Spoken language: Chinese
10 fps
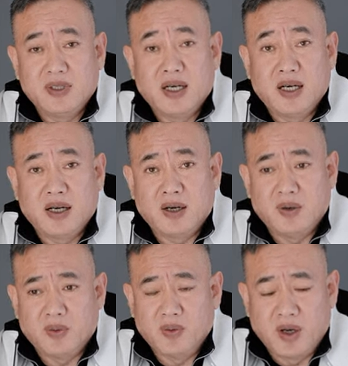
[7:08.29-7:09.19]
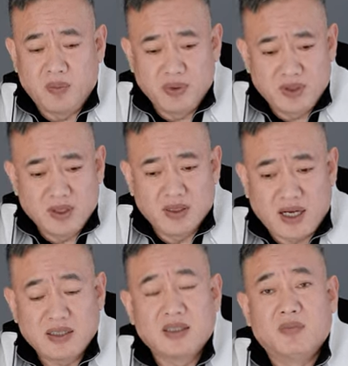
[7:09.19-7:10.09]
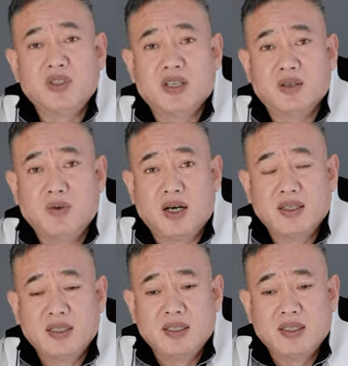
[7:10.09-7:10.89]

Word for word: 啊，我不知道它是什么情况，